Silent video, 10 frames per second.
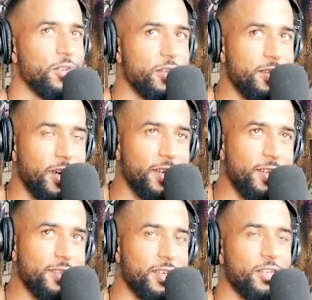sondern
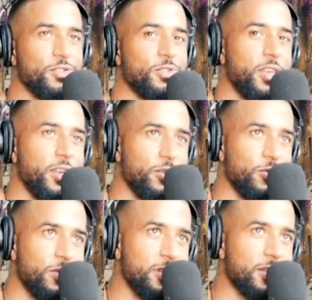an die Sachen zu
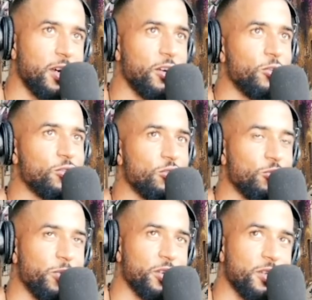denken und die Sachen
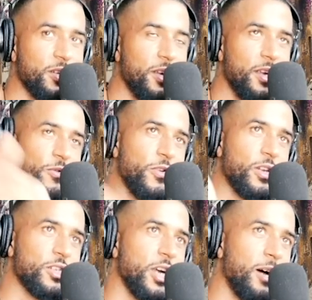auszusprechen, die du
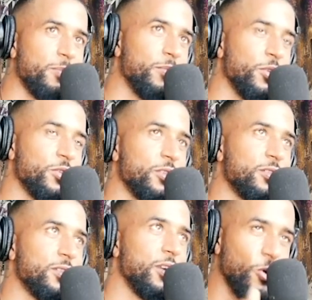wirklich haben
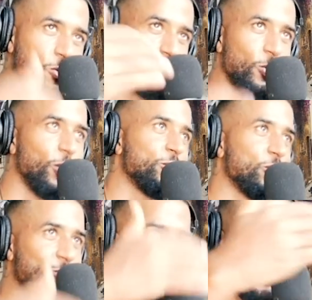möchtest und auch so
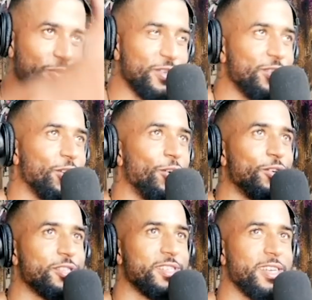auszusprechen, wie sie es
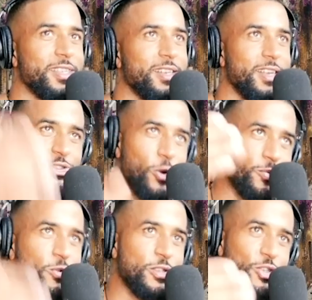auch gesagt hat, als
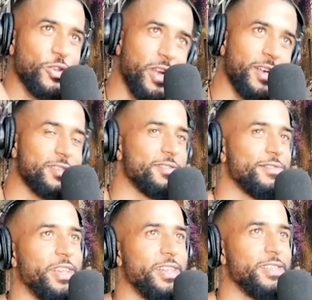ob du sie schon hast,
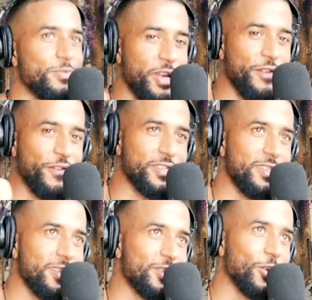weil das
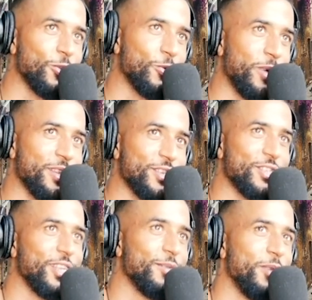manifestiert sich
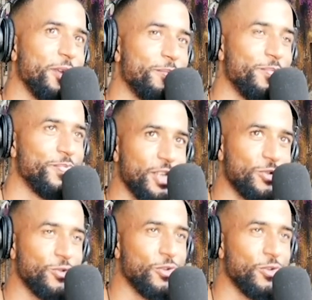automatisch in deinem Leben, in der